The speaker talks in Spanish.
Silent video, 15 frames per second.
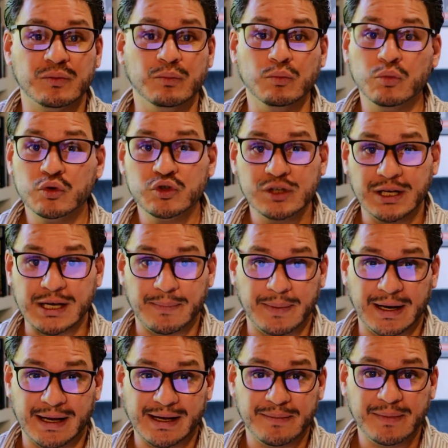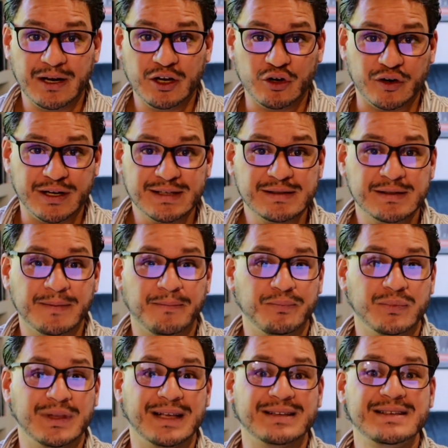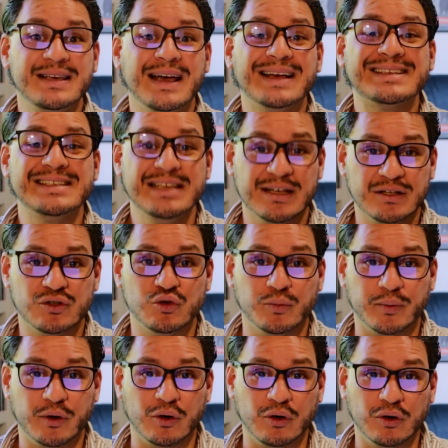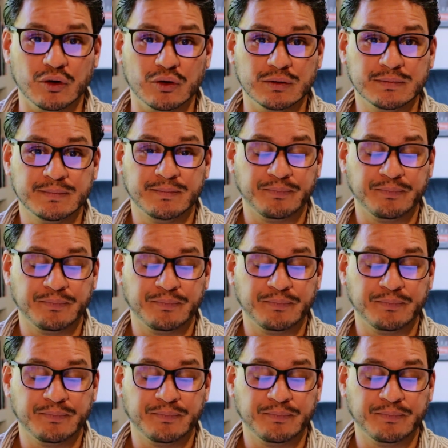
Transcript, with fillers: Música para Camaleones, decía así en su prólogo.